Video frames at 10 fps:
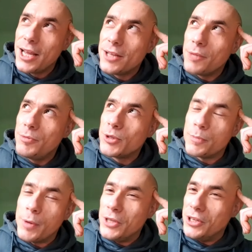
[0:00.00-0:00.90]
to były
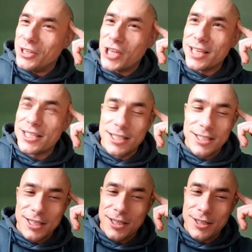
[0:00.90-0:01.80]
zupełnie inne czasy
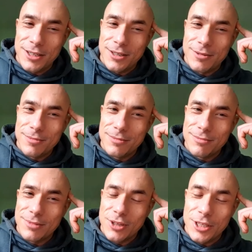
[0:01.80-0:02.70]
i
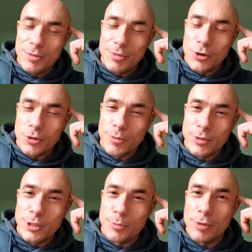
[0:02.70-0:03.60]
to nie miało
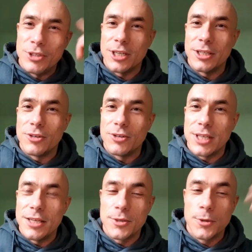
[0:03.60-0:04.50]
zupełnie żadnego
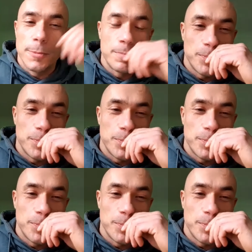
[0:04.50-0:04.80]
sensu,